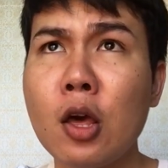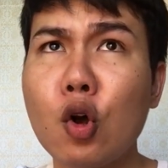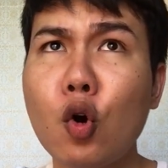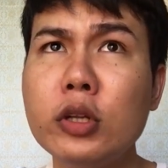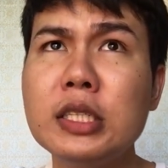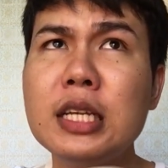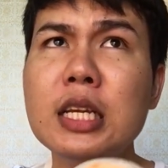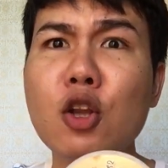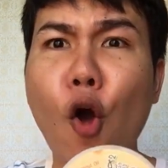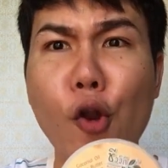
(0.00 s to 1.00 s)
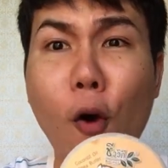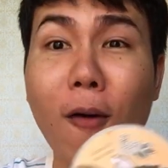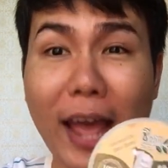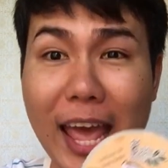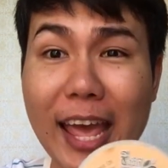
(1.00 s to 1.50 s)
คนที่นอนห้อง
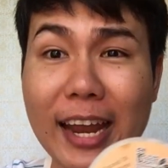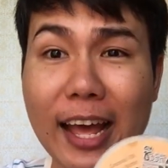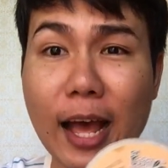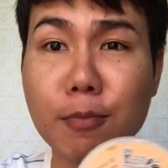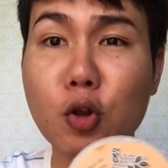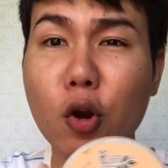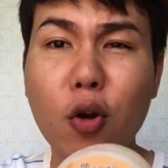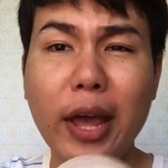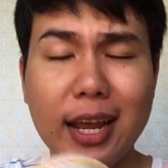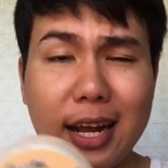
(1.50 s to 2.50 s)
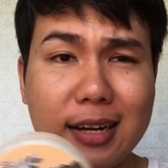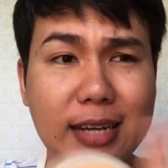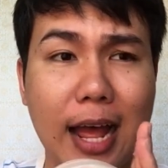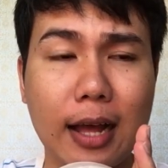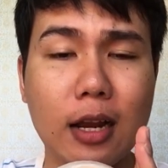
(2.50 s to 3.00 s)
แอร์นะครับ นอนห้องแอร์หนั
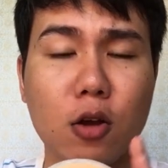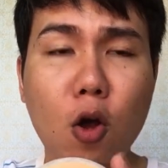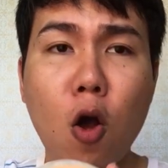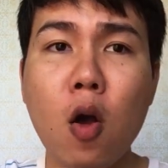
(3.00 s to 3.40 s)
กๆแล้วก็